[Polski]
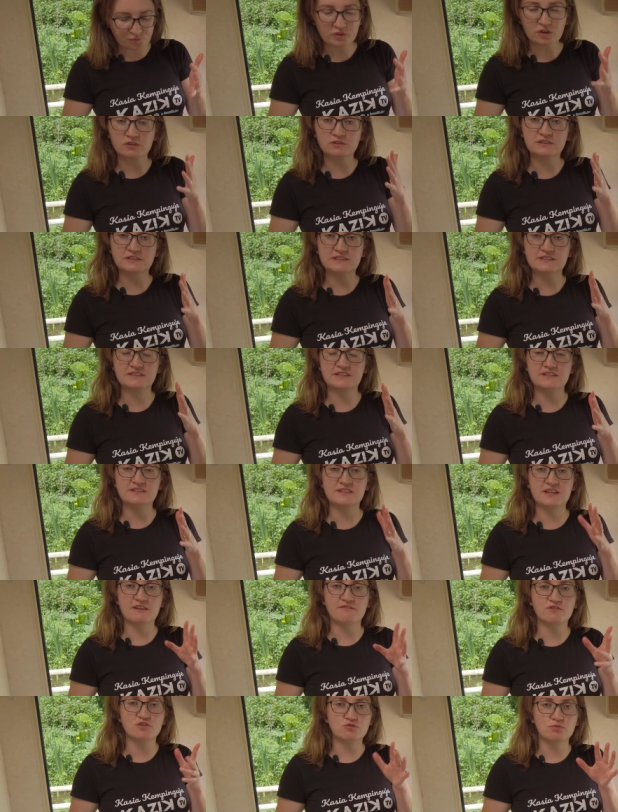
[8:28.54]

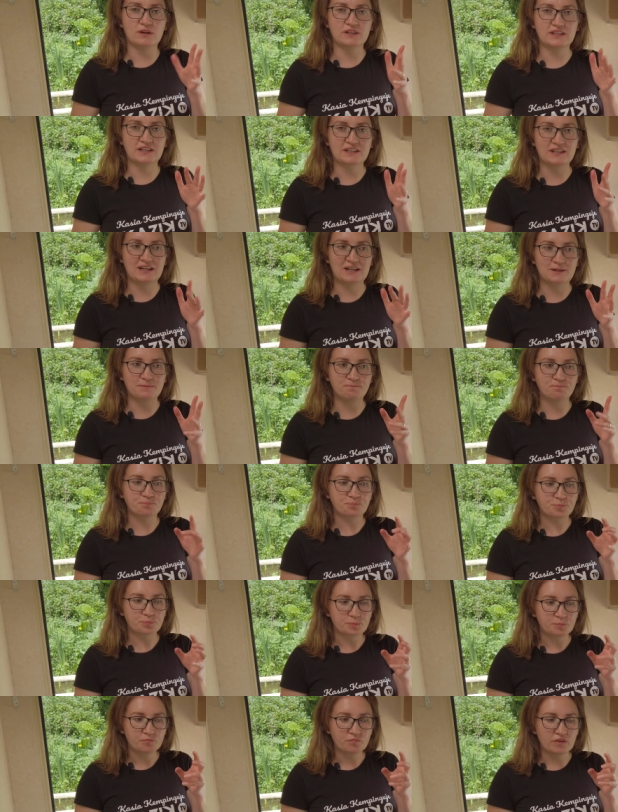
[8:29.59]
Konsystencja wyszła taka
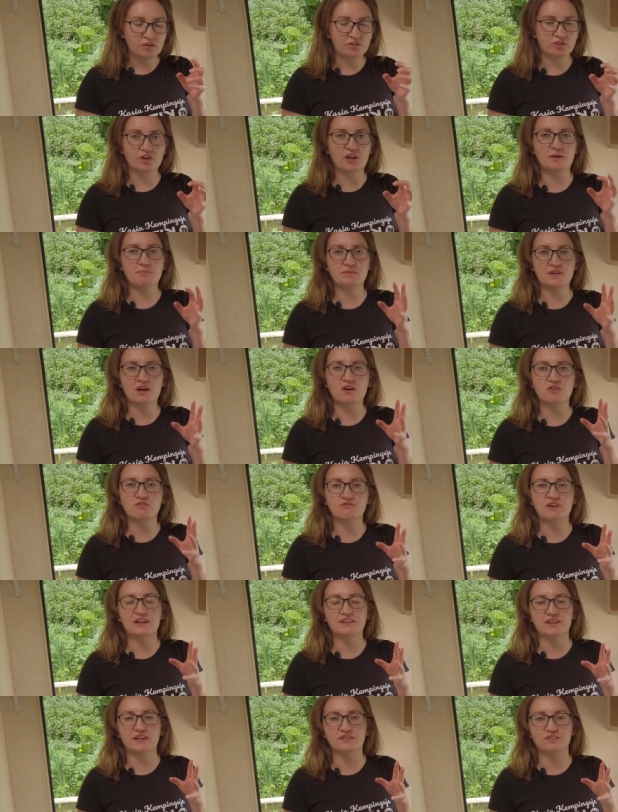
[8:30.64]
trochę
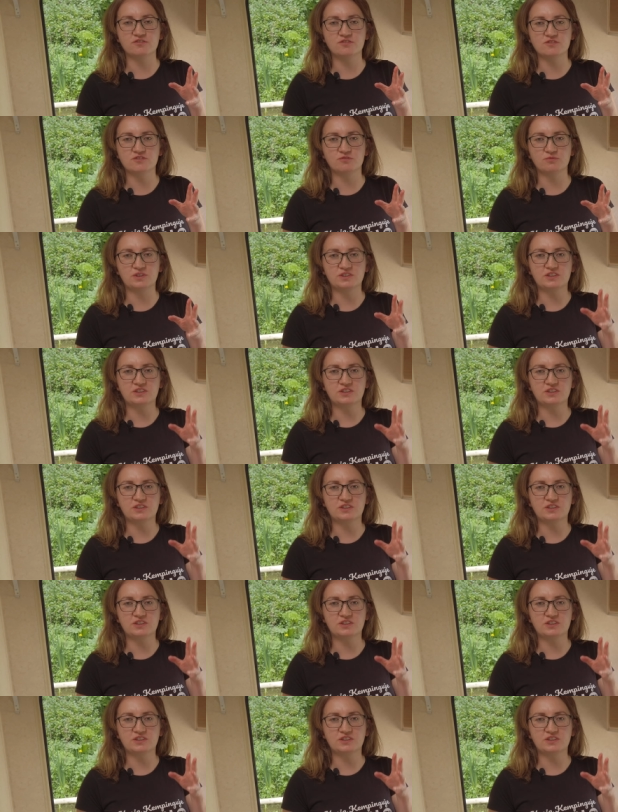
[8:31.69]
piachowata, to nie są